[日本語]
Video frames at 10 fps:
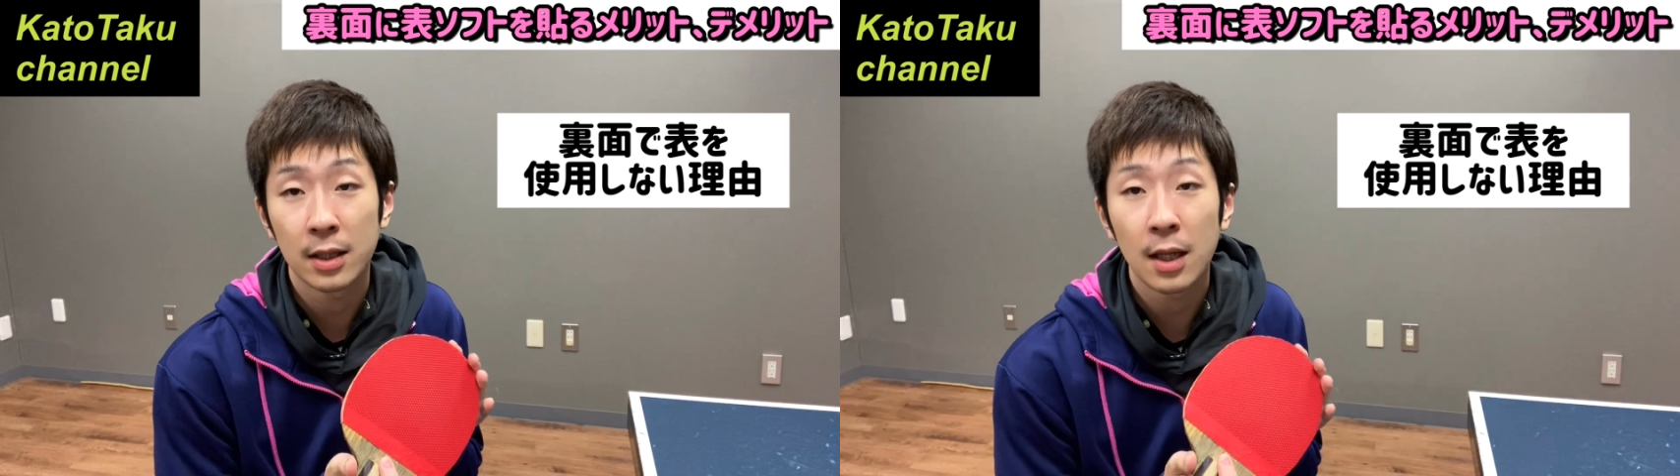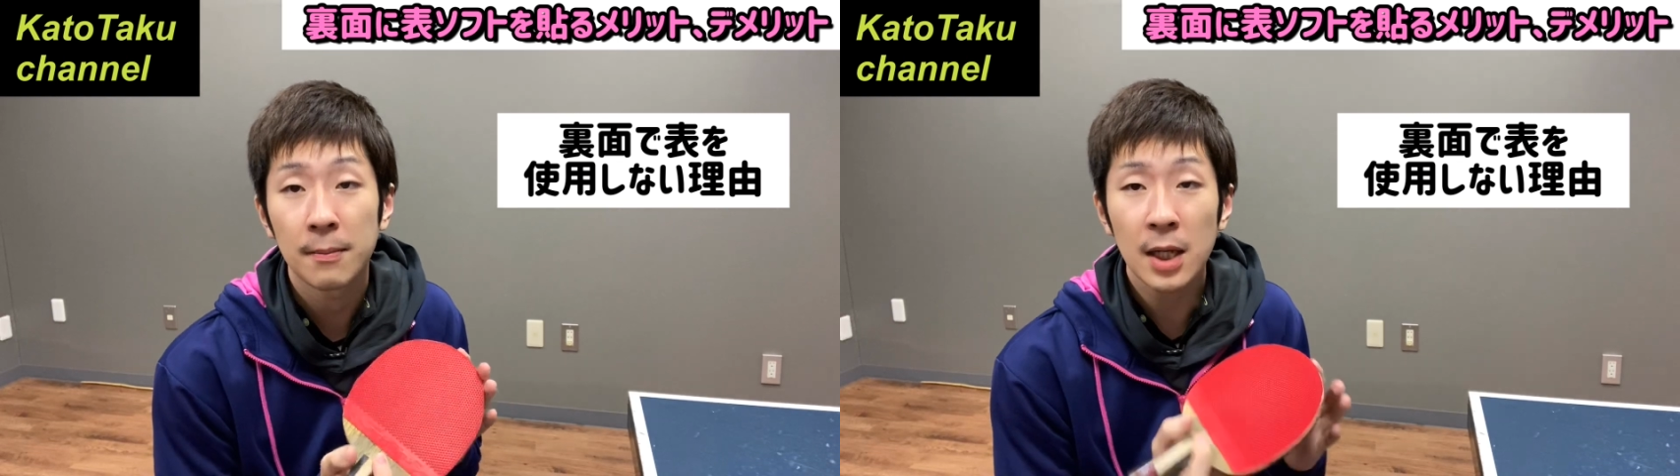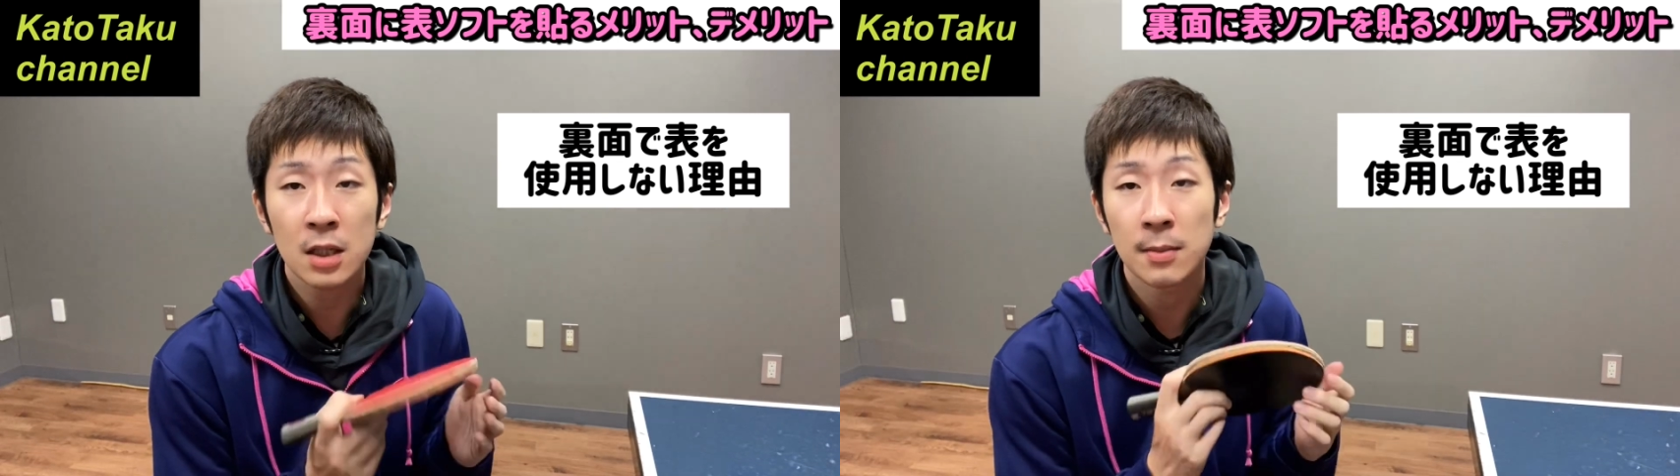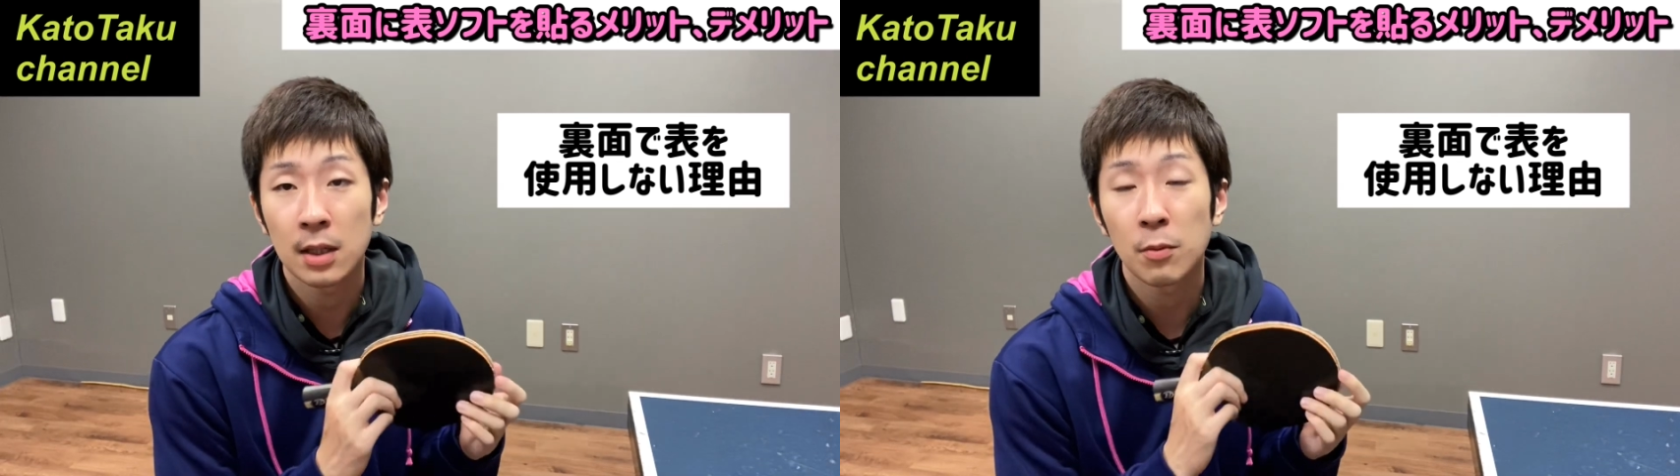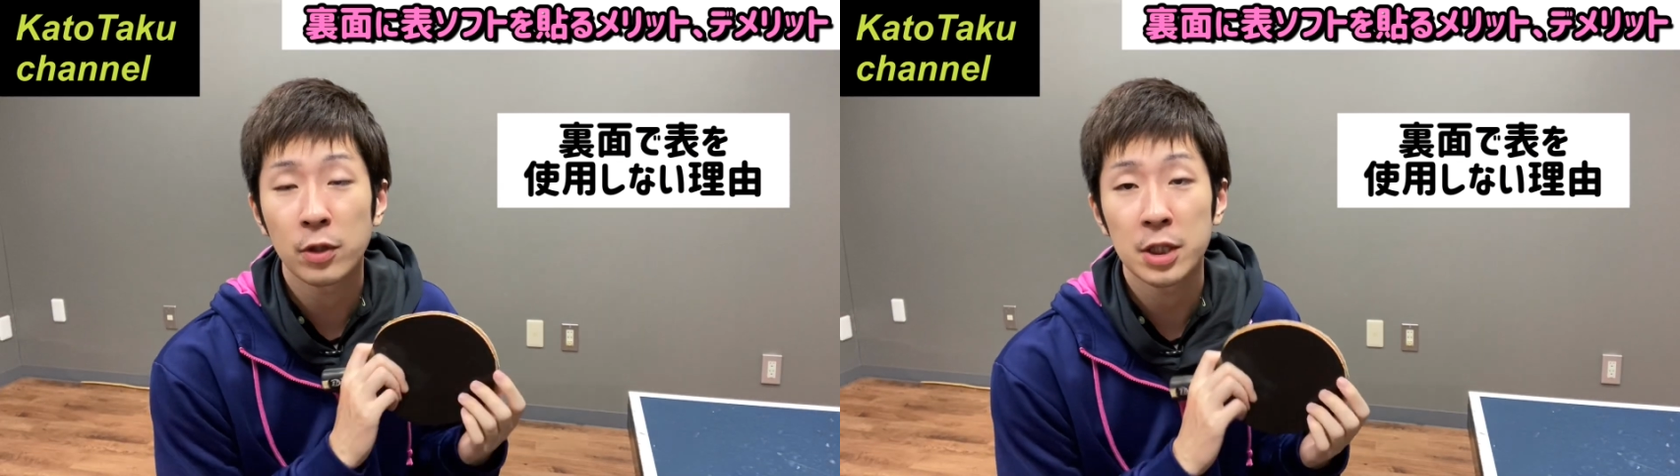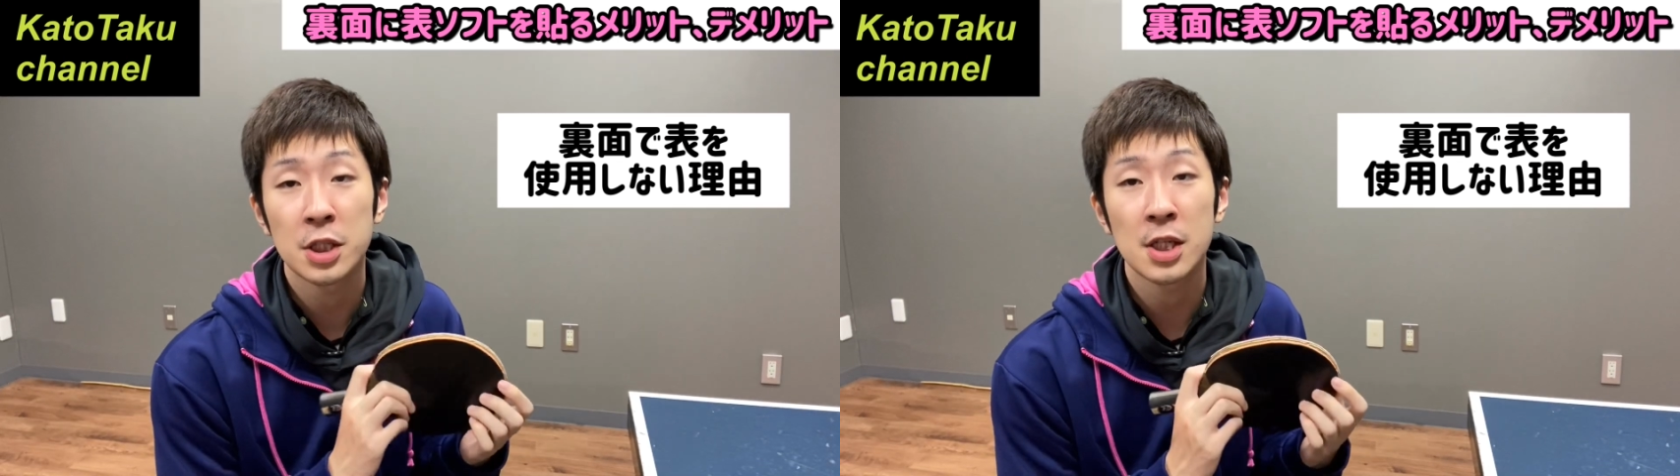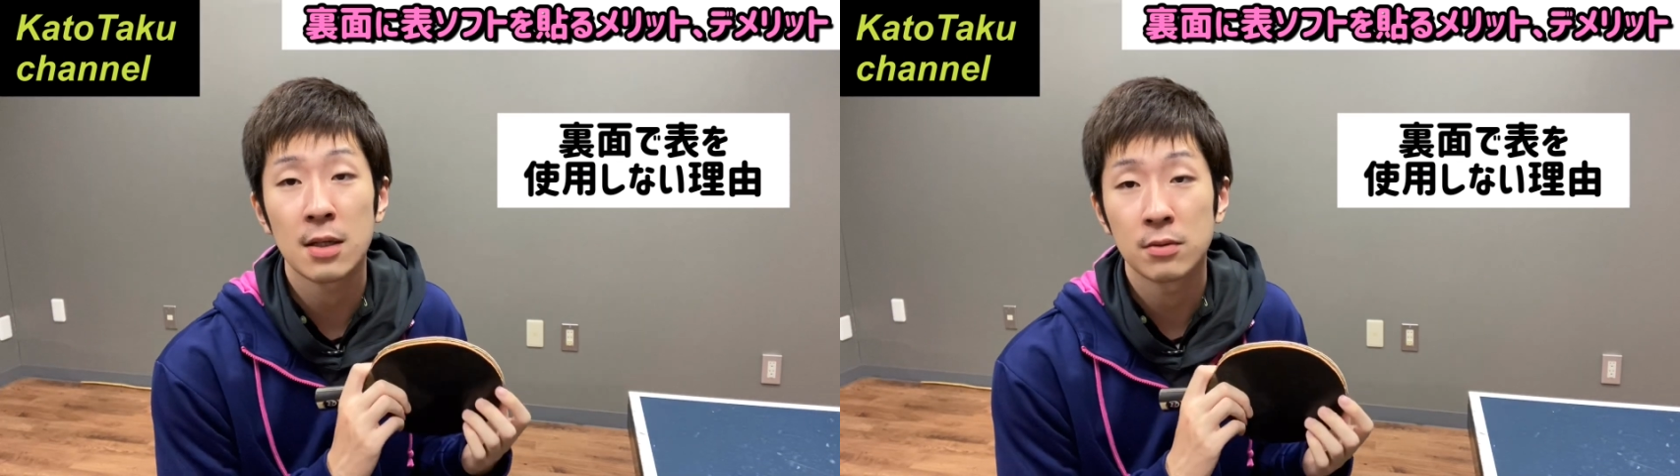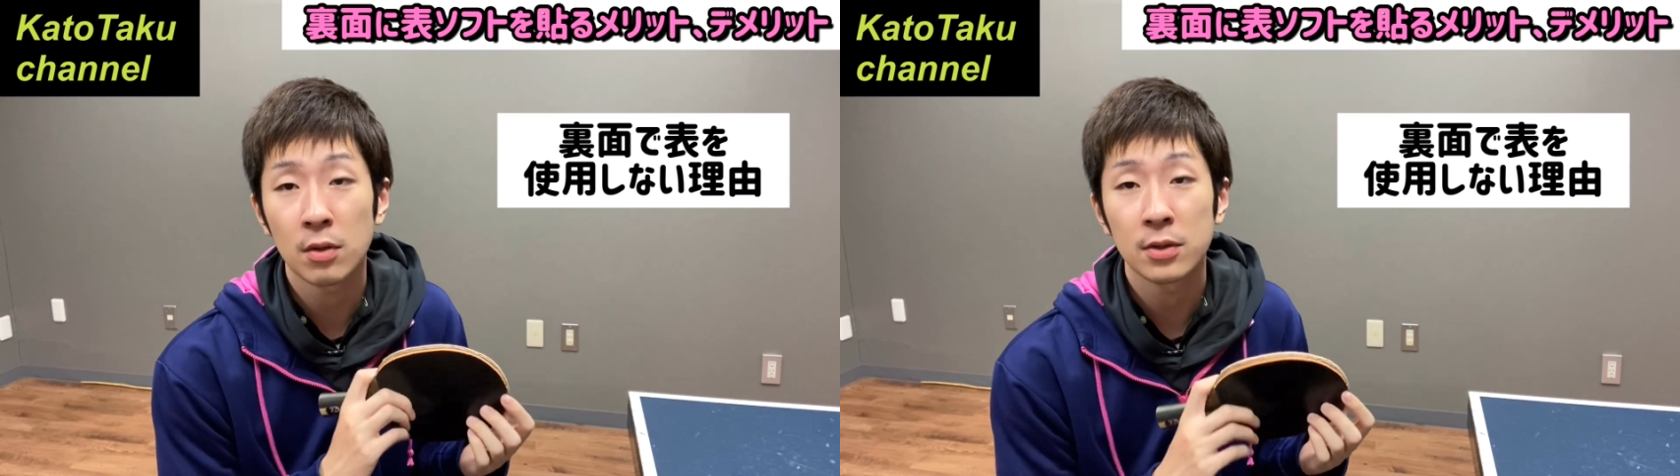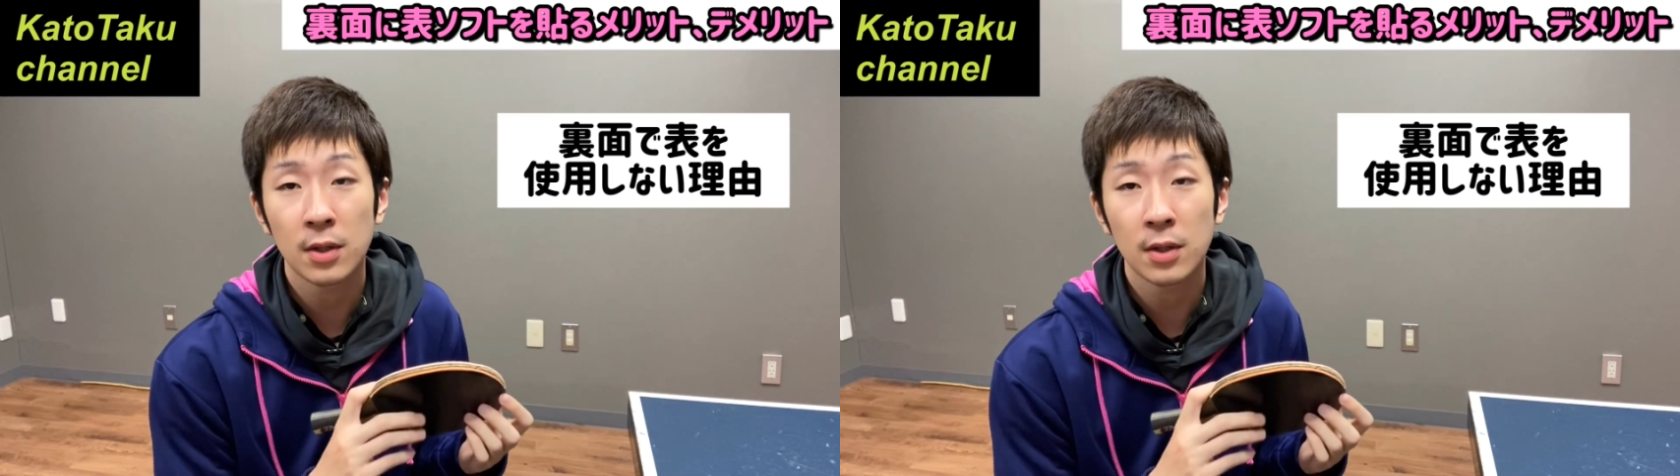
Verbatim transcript: でバックまで表にしちゃうと